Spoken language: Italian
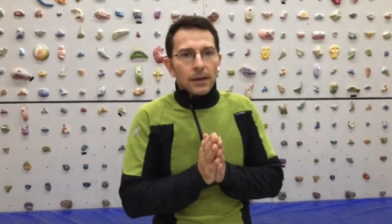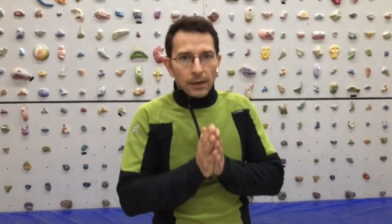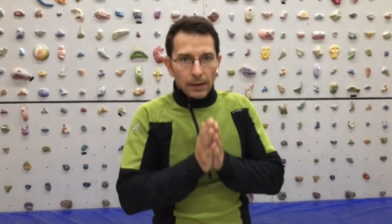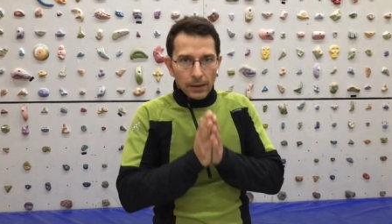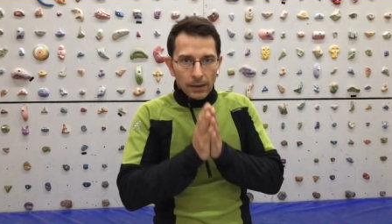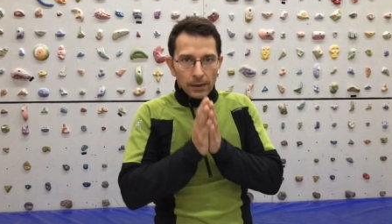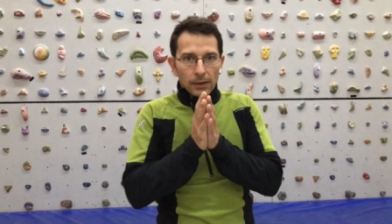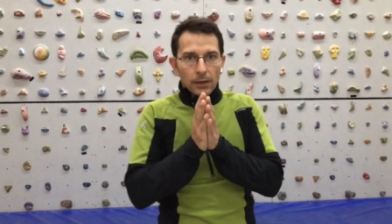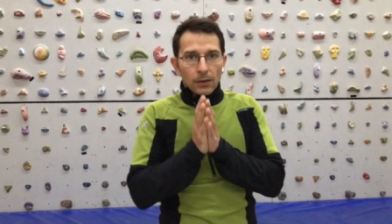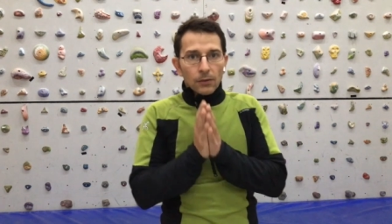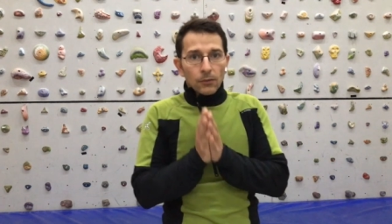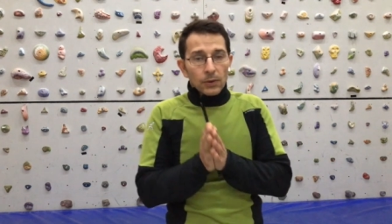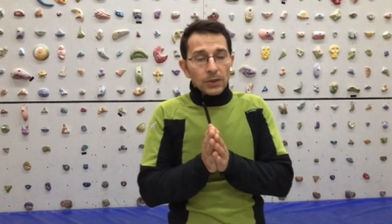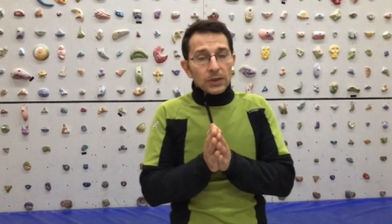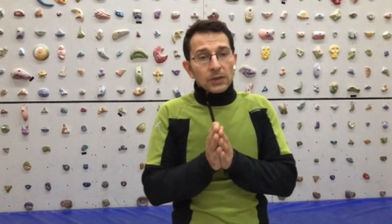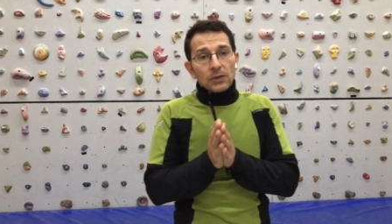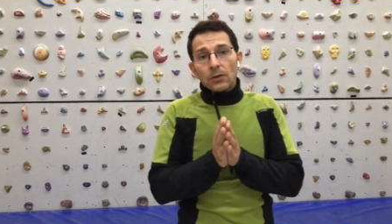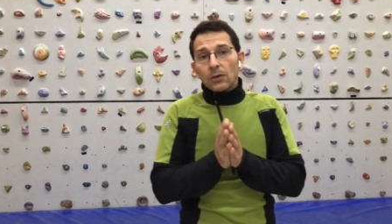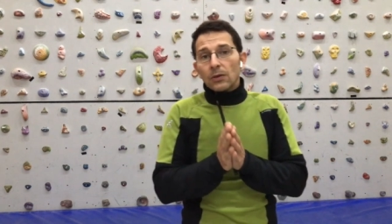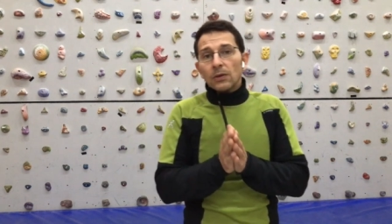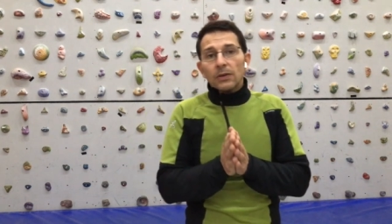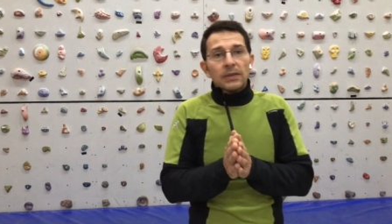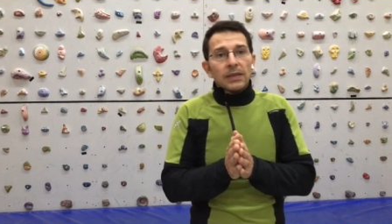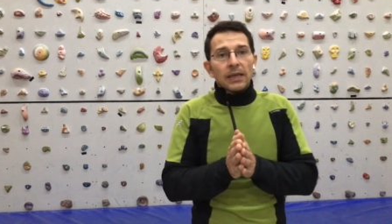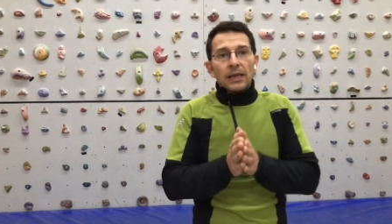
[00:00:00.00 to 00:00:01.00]
Eh, di
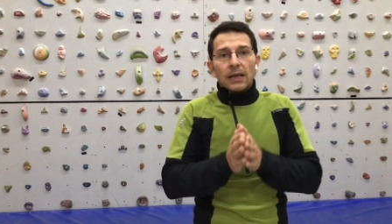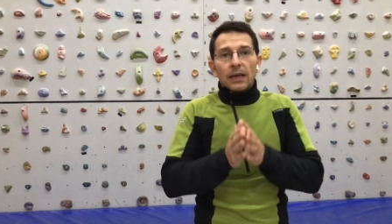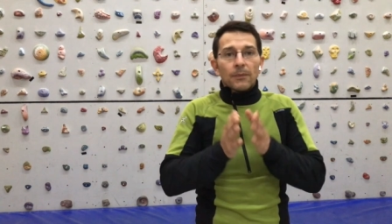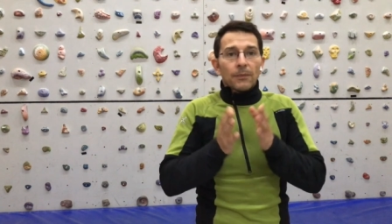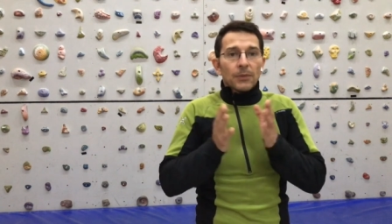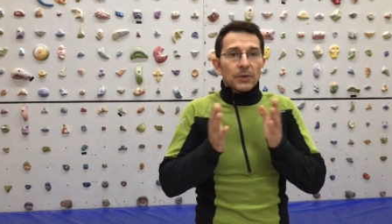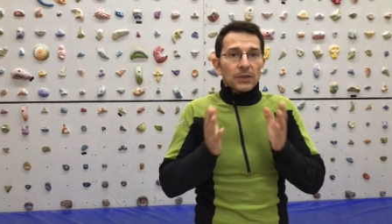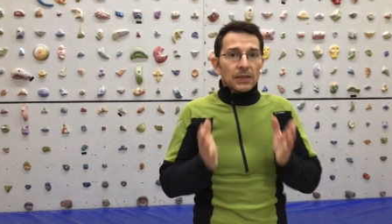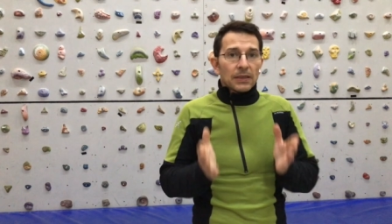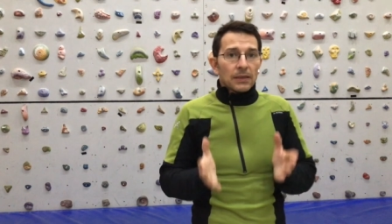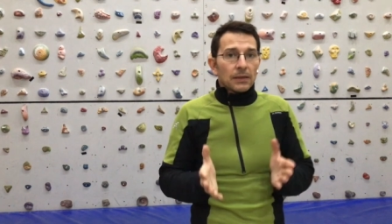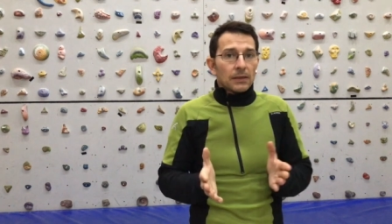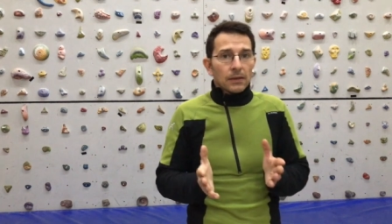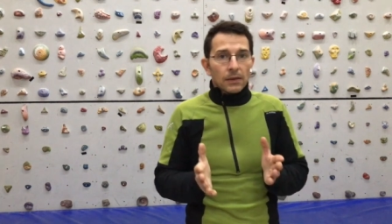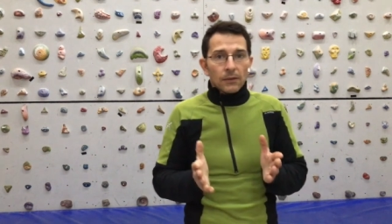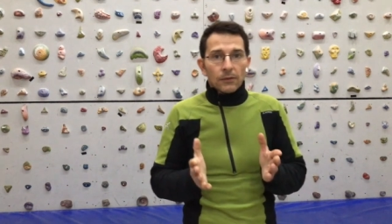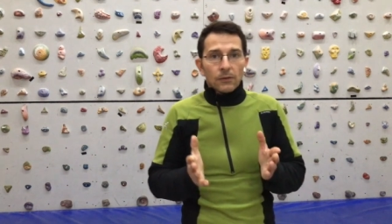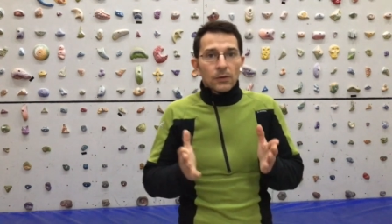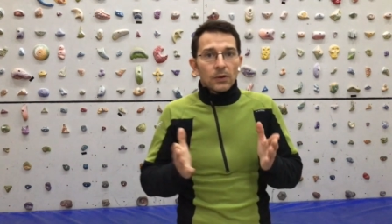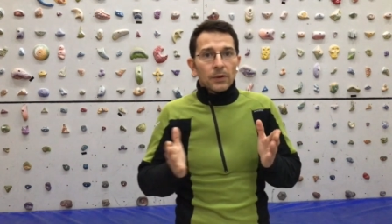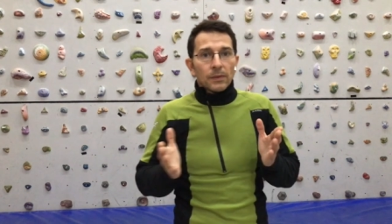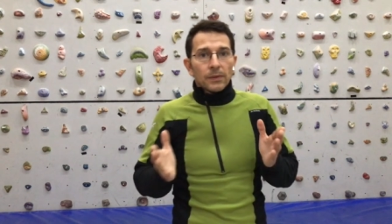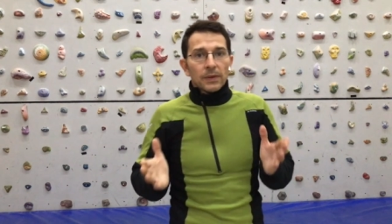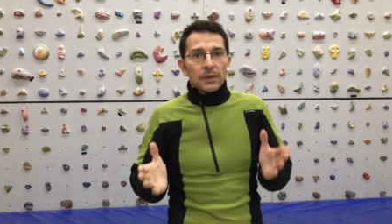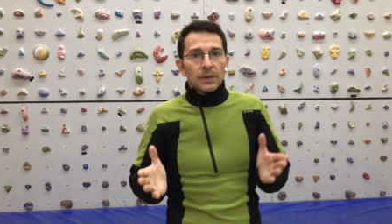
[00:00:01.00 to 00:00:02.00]
questo cosa rappresenta
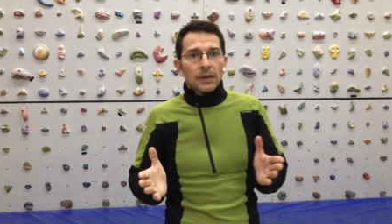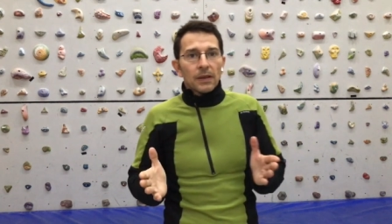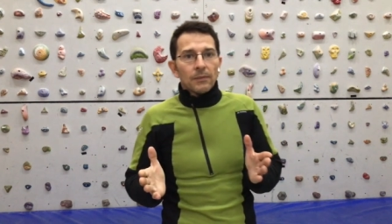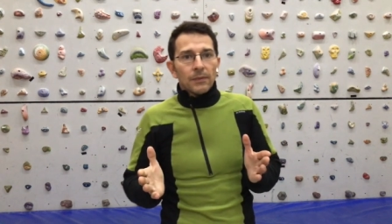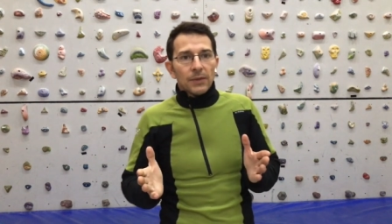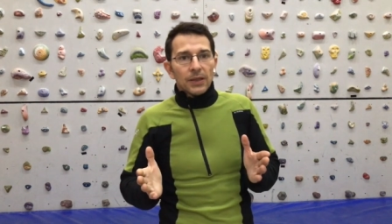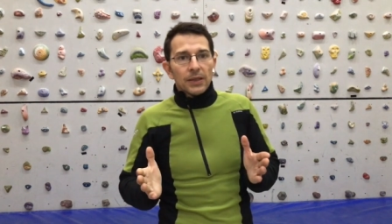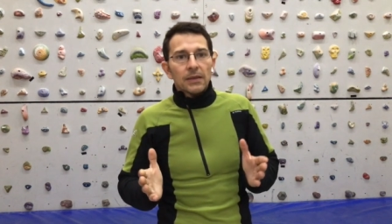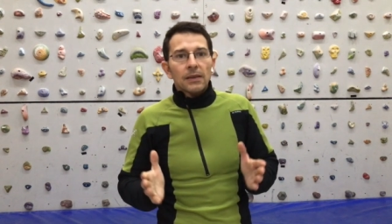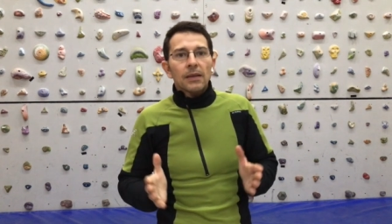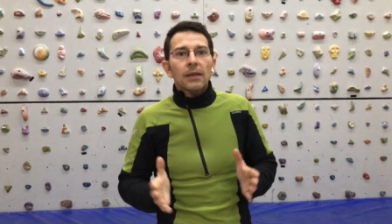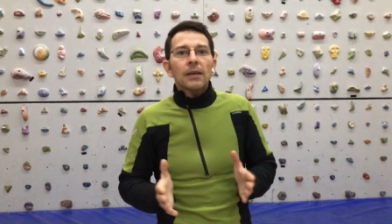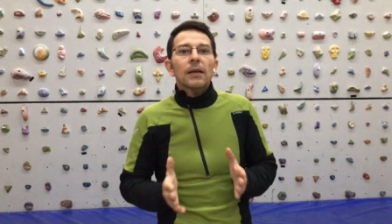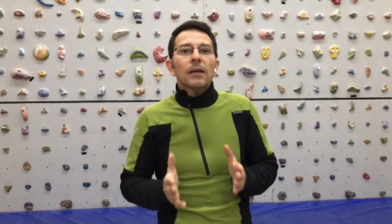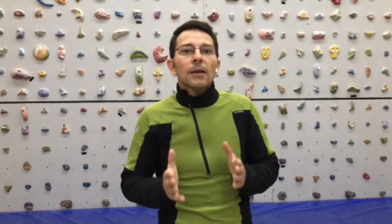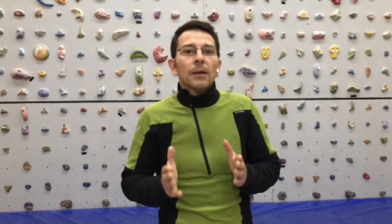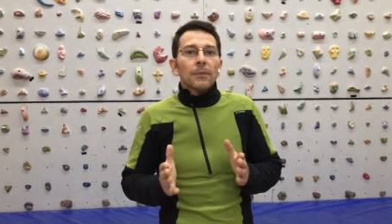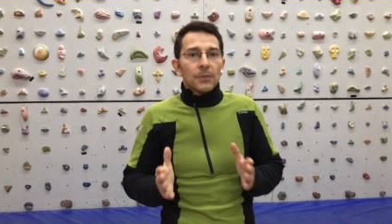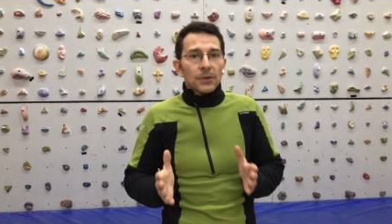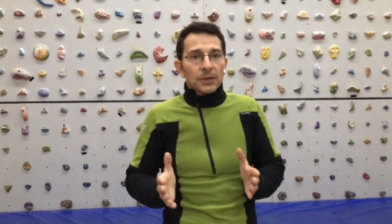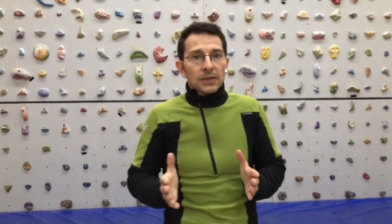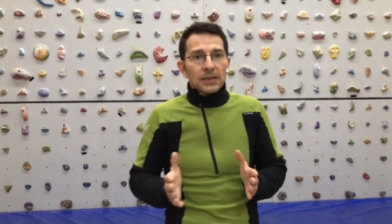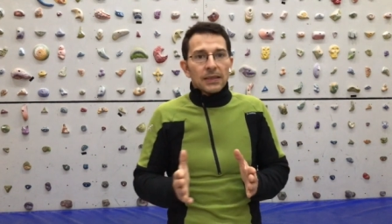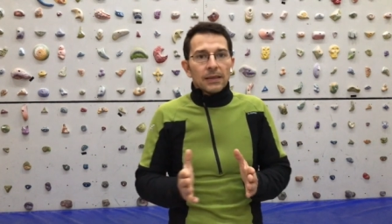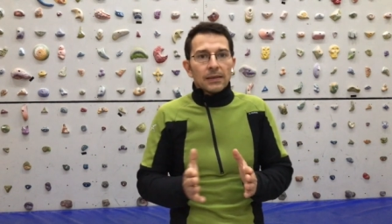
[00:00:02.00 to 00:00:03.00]
fondamentalmente?
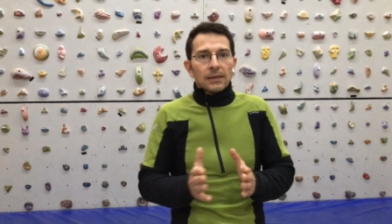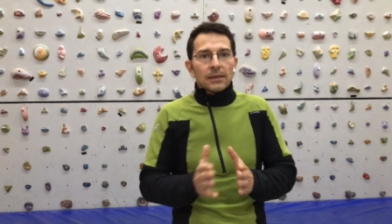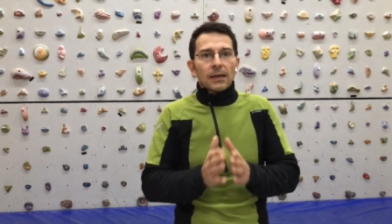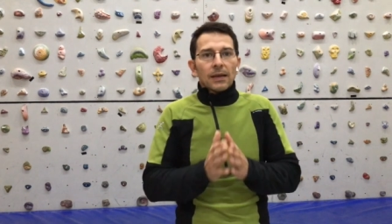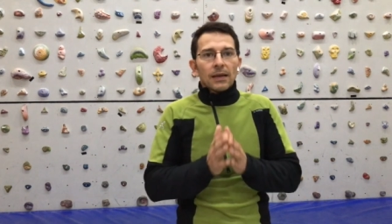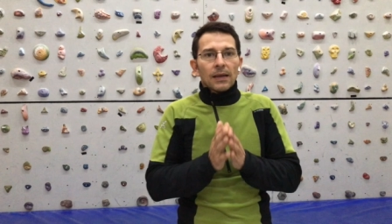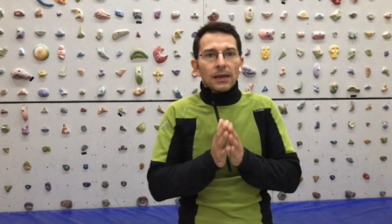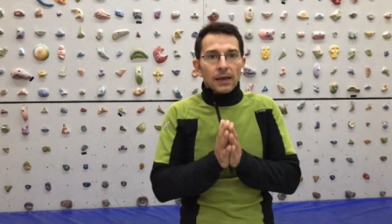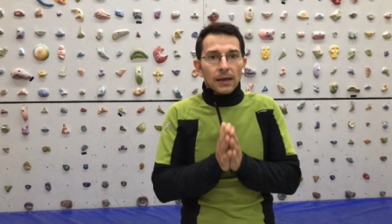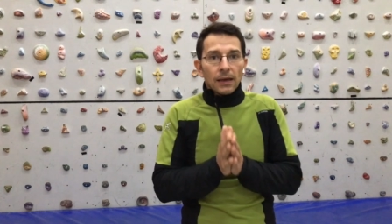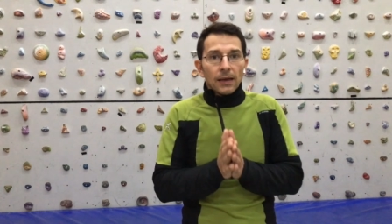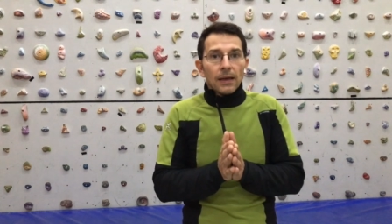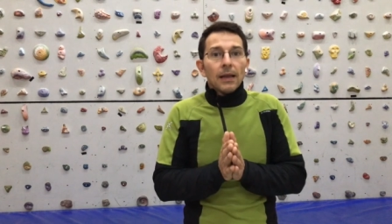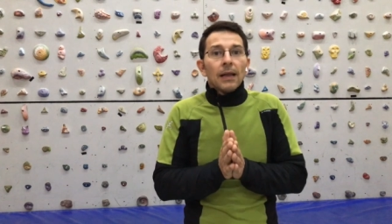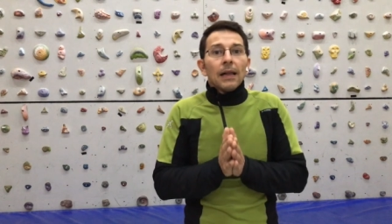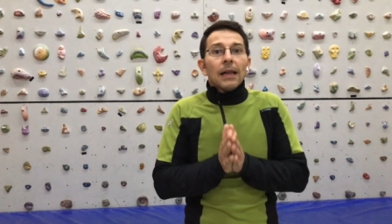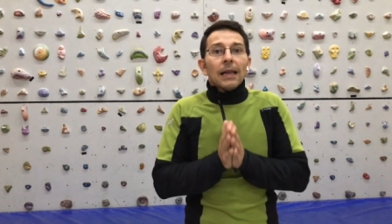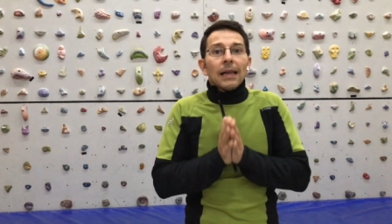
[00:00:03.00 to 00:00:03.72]
Rappresenta che